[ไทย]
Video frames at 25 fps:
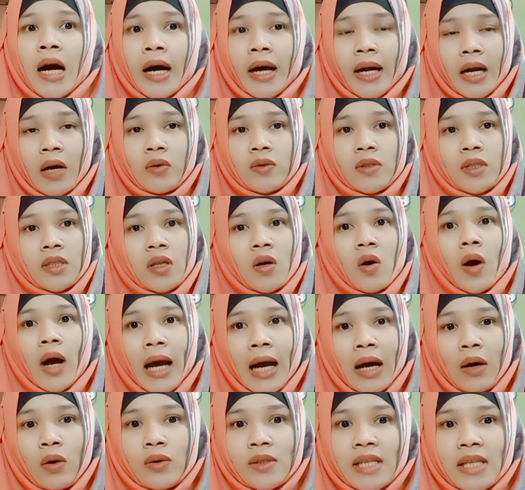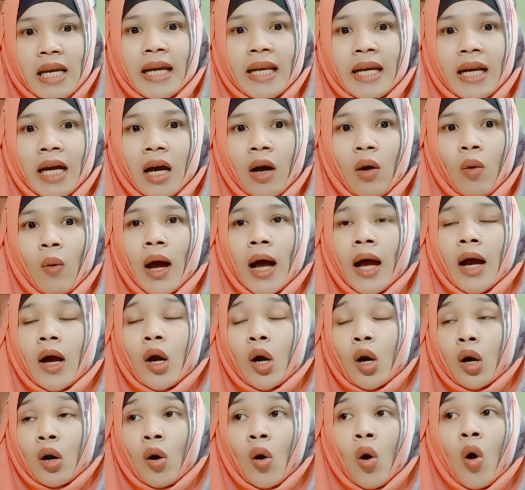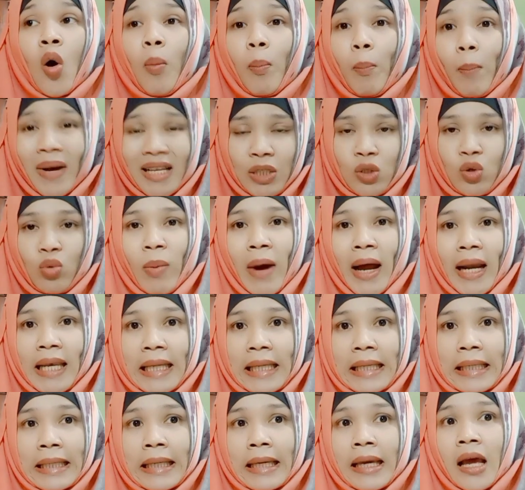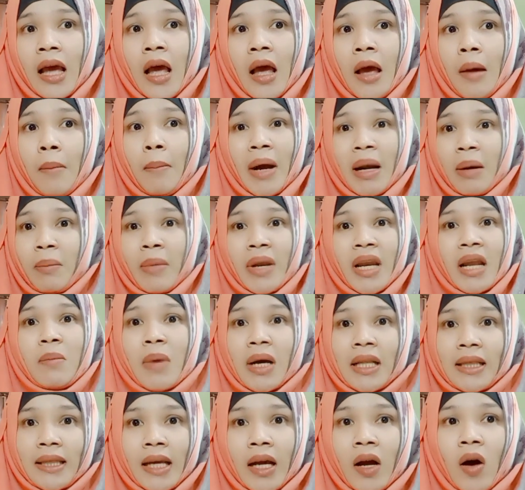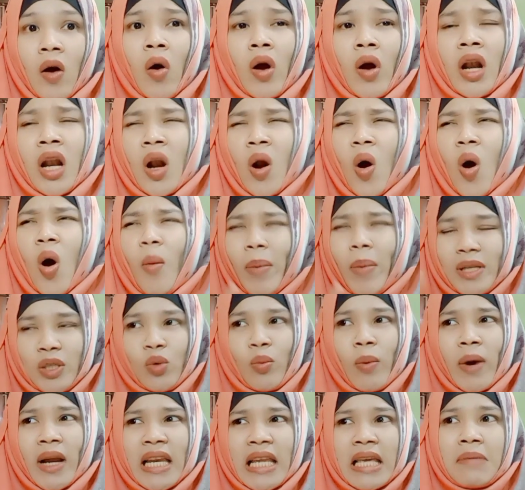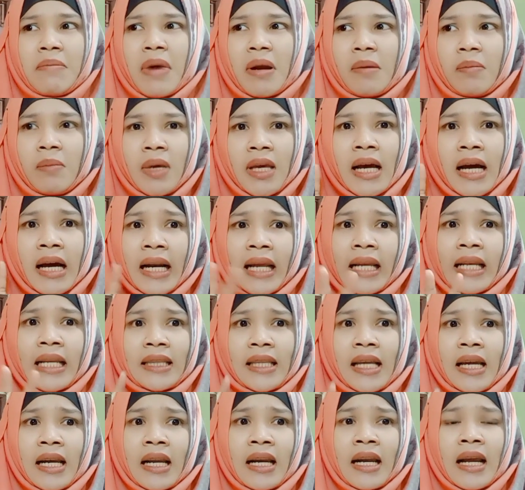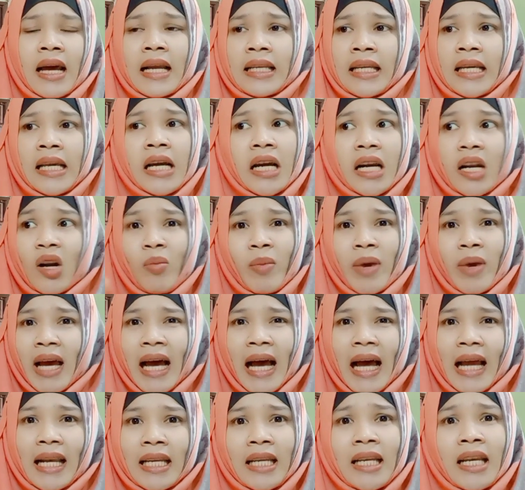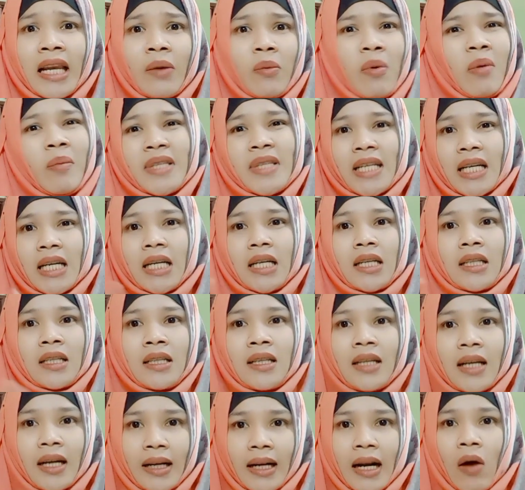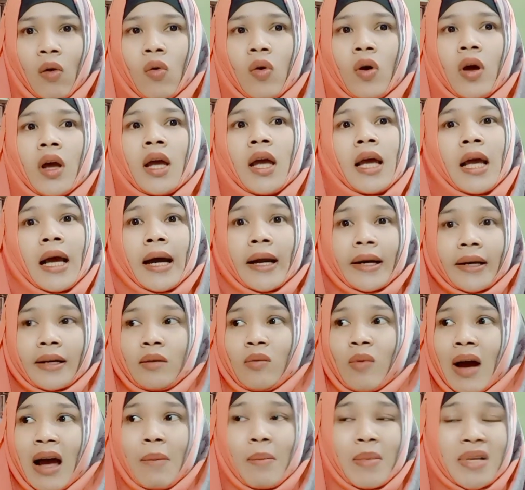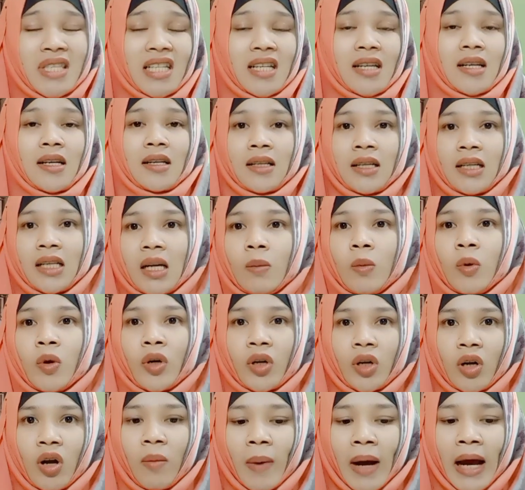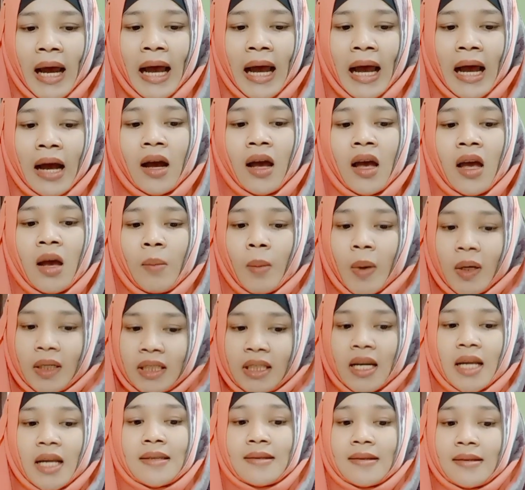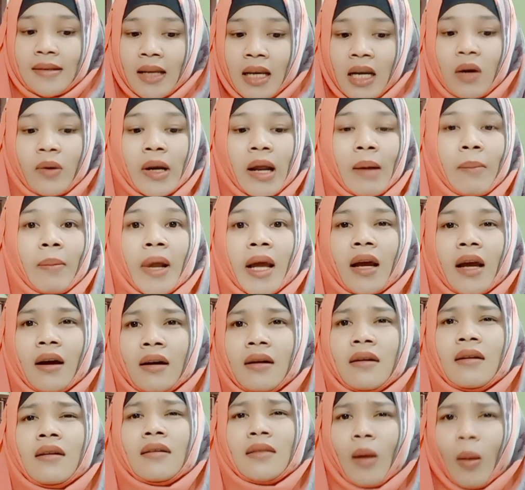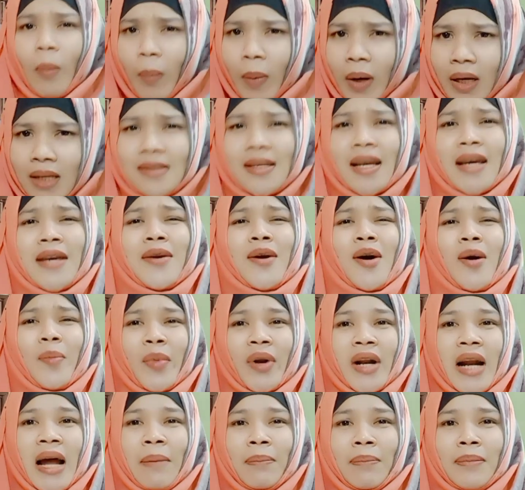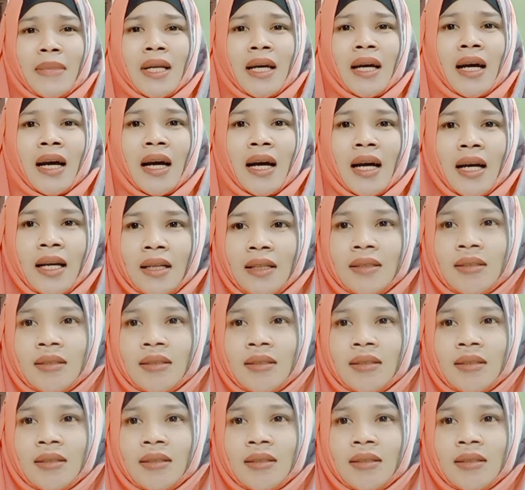เราจะต้องเข้าใจนะคะว่า โลกปัจจุบันนี้ มันไม่ได้เหมือนแต่ก่อนโลกปัจจุบันนี้มันมีอะไรต่างๆนานาที่เราไม่คาดคิดเลยว่ามันจะเกิดขึ้นกับเรา หรือว่ามันจะเกิดขึ้นกับคนรอบข้าง เพราะฉะนั้นสิ่งที่เราทำได้ก็คือต้องเปิดใจยอมรับนะคะ